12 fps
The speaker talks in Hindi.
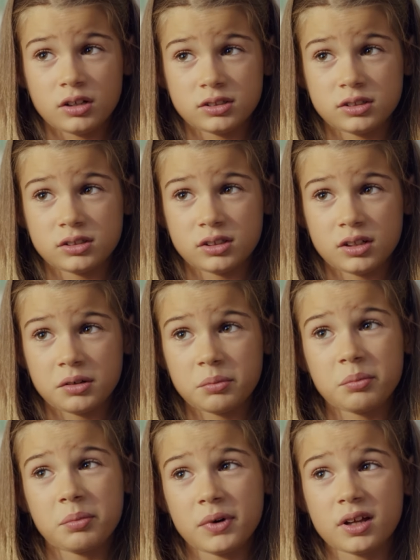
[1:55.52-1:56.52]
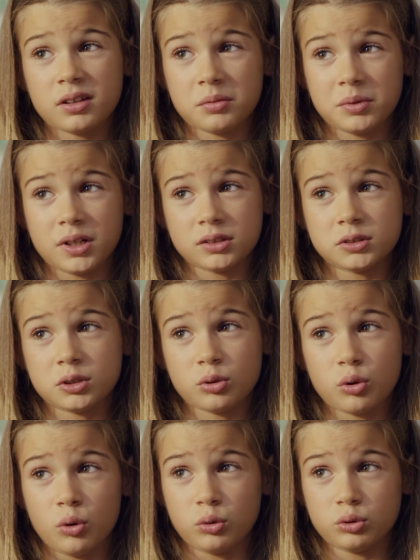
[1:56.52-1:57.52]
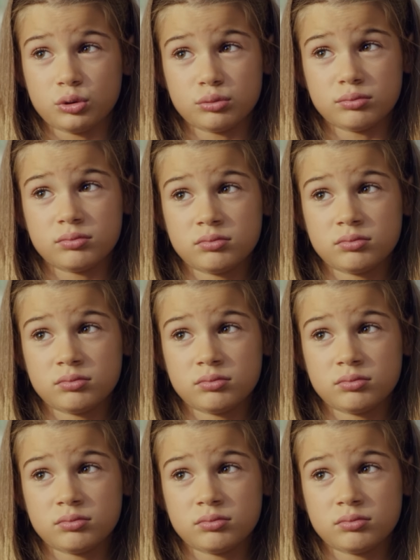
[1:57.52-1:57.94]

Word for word: सच कहूँ तो मैं भी थोड़ा डर गई थी